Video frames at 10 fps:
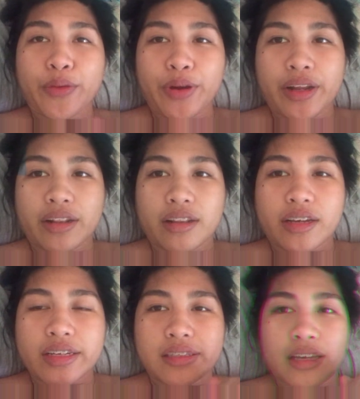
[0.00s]
court
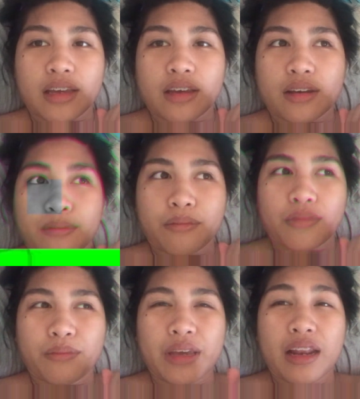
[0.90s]
kasi
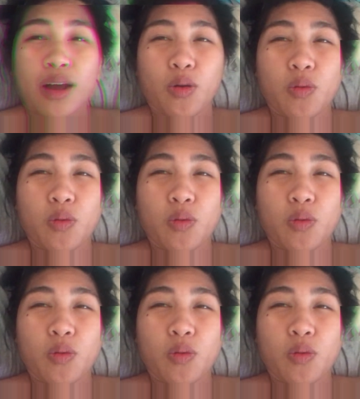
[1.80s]
biglang